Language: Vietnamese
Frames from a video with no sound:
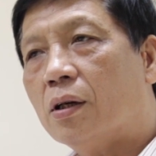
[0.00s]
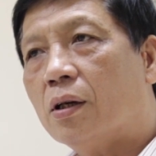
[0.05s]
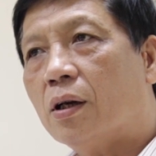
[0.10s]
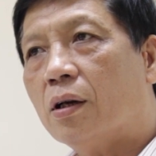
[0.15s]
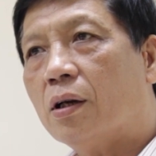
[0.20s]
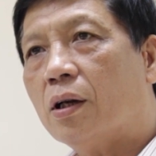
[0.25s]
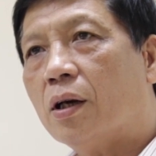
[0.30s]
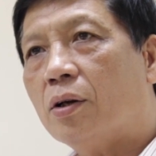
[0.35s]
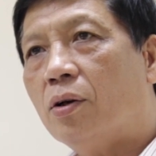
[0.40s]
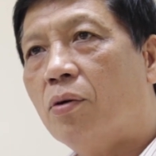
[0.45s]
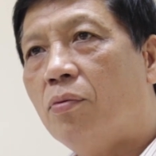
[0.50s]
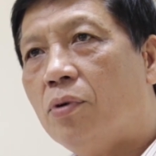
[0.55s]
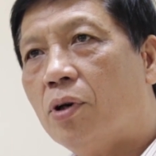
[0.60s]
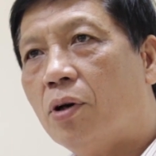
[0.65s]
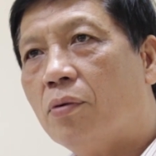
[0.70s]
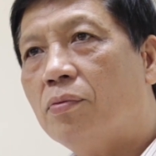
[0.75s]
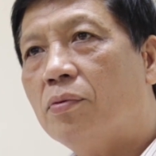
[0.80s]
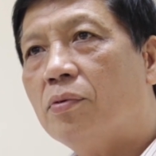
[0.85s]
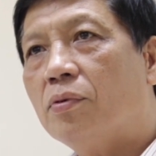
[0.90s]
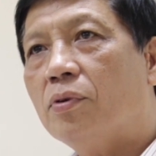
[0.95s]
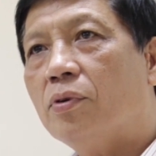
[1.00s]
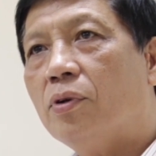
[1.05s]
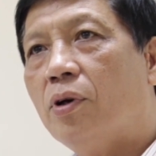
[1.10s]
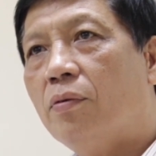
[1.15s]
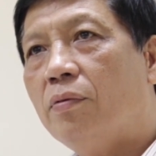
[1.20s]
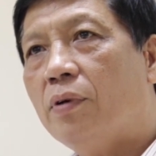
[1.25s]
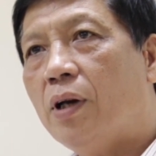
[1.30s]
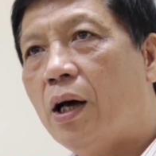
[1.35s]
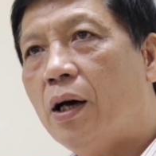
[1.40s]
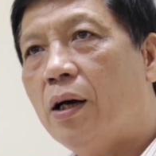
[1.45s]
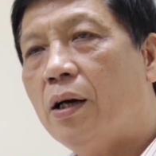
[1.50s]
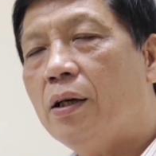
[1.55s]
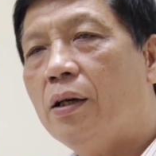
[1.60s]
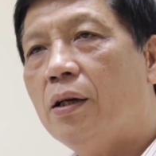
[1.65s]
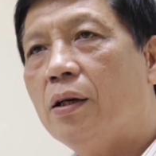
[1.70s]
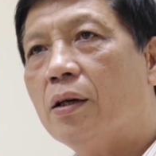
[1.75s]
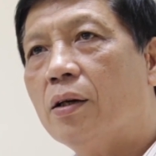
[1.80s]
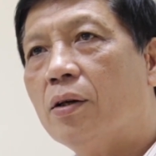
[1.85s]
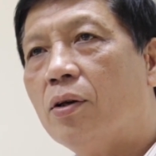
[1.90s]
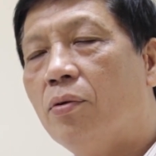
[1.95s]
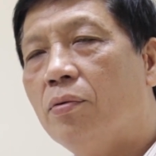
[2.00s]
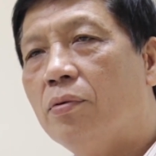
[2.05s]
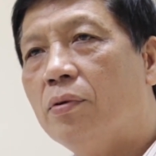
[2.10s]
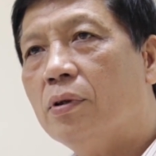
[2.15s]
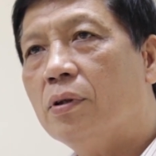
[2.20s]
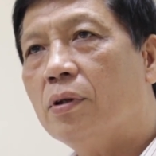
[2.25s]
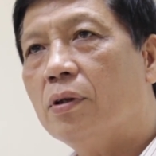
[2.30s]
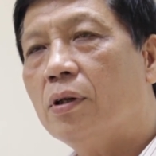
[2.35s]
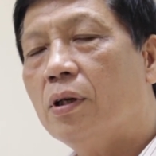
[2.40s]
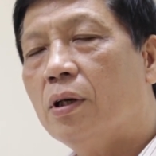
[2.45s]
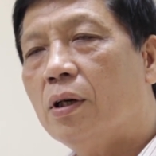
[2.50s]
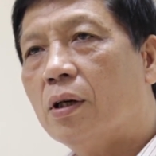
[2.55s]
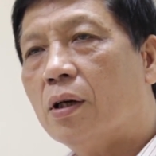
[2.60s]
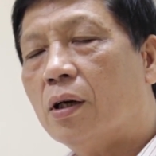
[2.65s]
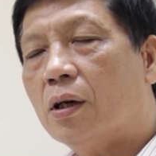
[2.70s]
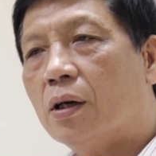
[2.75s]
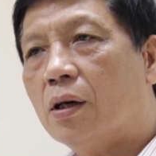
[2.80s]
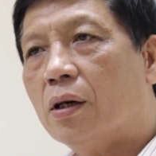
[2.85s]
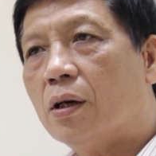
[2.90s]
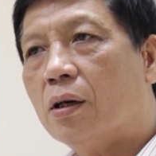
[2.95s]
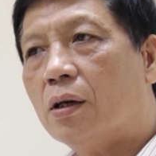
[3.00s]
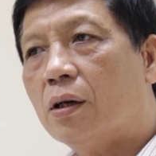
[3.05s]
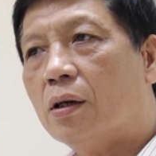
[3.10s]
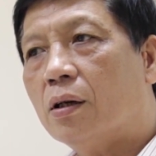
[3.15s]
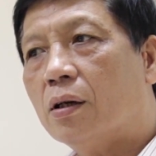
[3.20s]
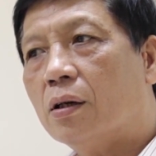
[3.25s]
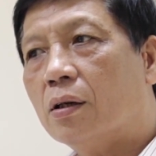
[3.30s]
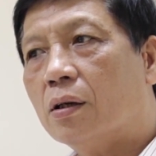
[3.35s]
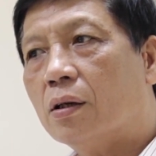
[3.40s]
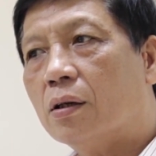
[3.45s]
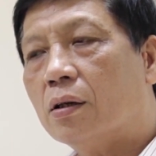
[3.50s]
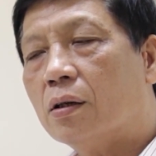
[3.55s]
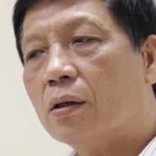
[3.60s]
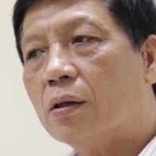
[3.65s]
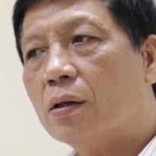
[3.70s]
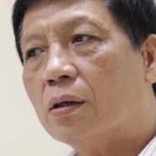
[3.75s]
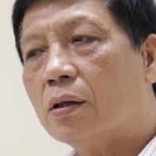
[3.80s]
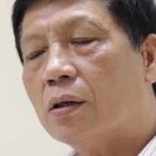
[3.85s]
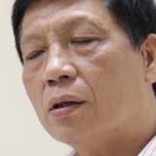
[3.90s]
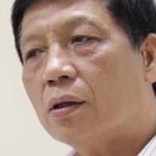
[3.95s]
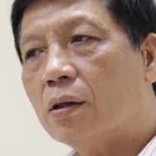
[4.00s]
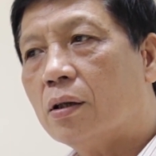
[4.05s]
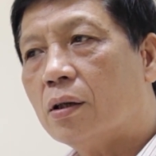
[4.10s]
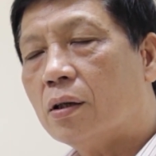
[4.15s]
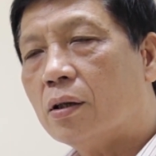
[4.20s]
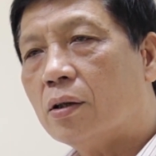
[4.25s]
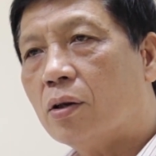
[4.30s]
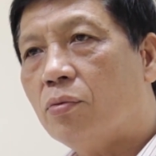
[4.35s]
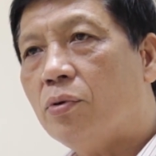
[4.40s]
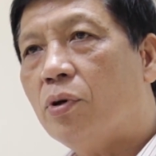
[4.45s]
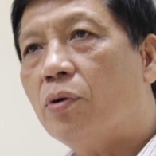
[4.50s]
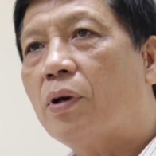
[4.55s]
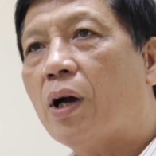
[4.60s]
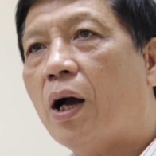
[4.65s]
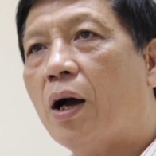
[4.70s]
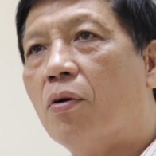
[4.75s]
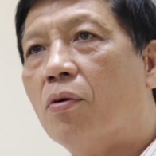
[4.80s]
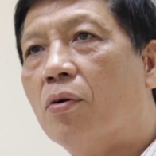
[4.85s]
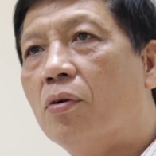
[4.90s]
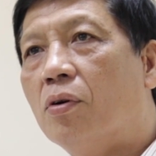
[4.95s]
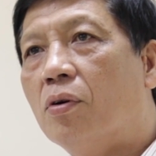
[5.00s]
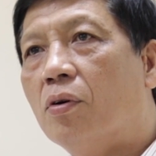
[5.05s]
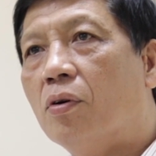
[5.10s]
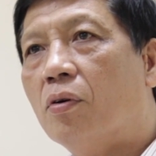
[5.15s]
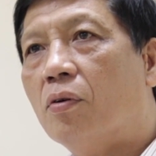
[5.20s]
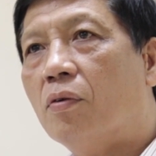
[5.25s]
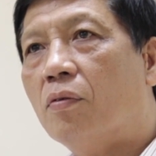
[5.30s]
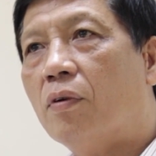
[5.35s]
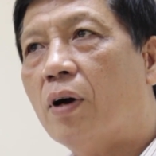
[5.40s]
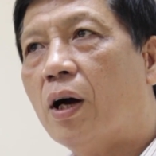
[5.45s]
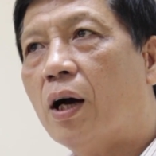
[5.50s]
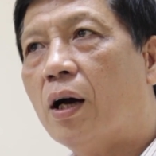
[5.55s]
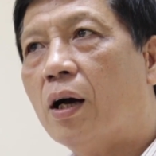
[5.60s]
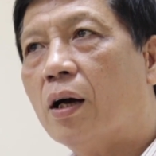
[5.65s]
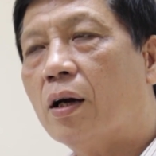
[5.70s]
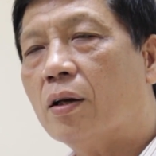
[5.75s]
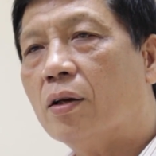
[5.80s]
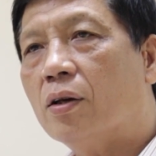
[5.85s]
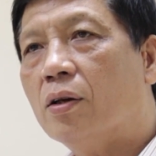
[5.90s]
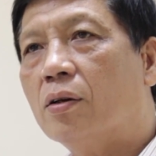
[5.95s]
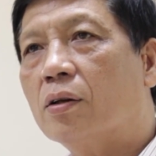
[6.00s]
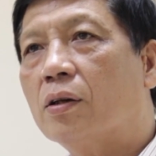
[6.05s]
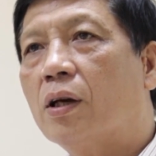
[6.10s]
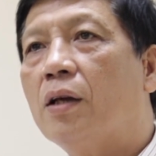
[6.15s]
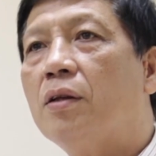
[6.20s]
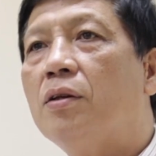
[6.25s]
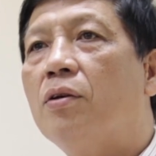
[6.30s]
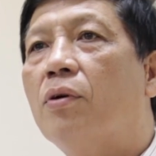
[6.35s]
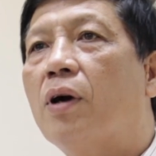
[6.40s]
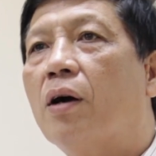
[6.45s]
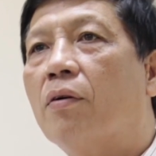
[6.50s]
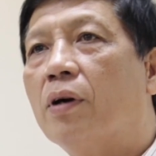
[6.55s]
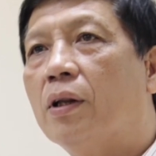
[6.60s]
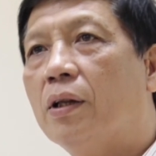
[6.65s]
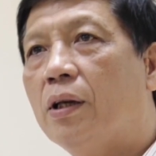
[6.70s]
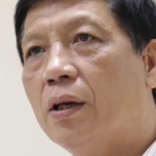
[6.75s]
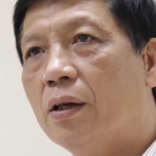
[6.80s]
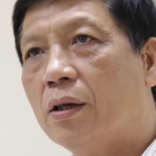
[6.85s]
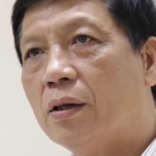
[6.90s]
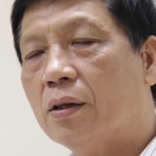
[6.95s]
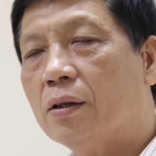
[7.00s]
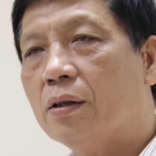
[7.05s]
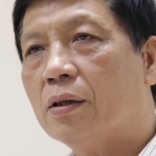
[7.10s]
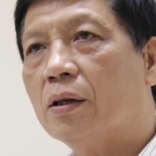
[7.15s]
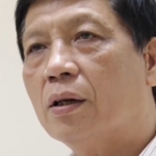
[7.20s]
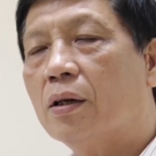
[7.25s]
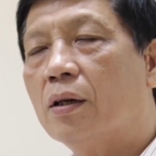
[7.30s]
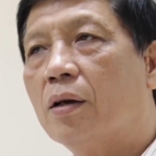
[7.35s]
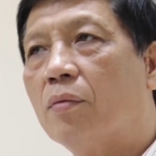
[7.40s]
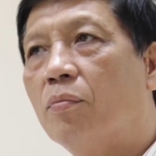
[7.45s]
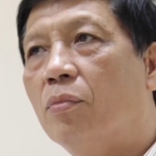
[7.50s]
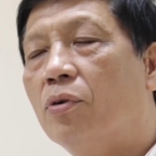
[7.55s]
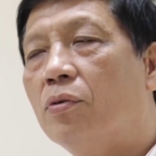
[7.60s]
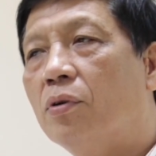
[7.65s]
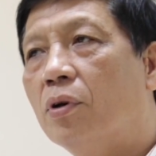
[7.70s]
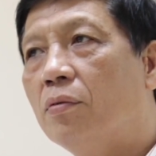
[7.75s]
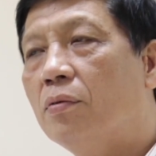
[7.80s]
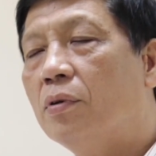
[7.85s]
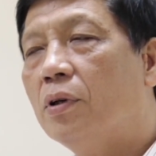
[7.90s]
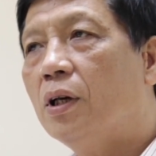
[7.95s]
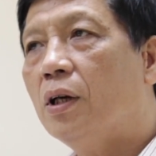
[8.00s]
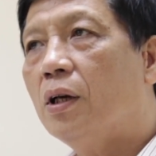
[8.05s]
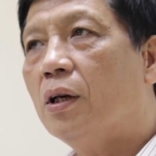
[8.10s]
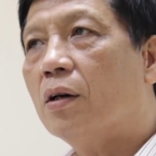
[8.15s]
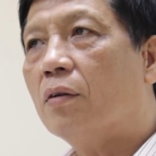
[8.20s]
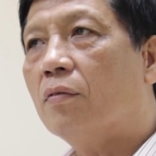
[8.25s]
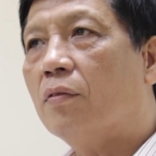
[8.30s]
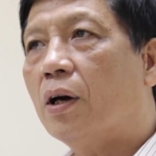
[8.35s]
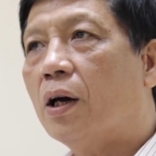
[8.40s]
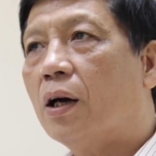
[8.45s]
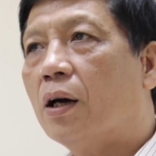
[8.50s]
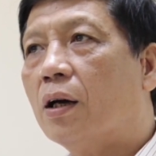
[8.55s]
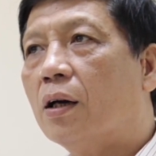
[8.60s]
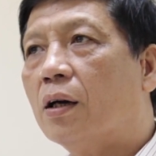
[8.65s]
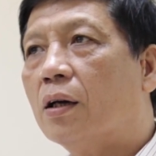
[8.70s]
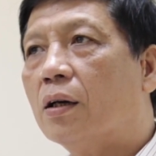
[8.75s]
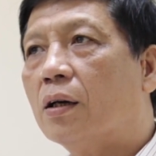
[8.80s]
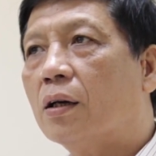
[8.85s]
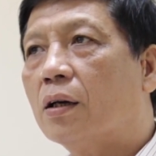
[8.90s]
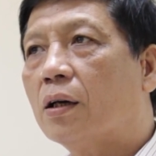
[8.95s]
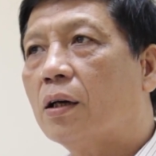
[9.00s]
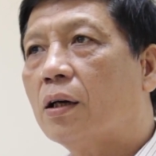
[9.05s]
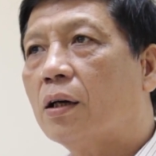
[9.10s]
Đó là đúng lúc, đúng nơi, đúng uh, đúng nhu cầu và cái nhu cầu cần thiết là bốn đúng. Và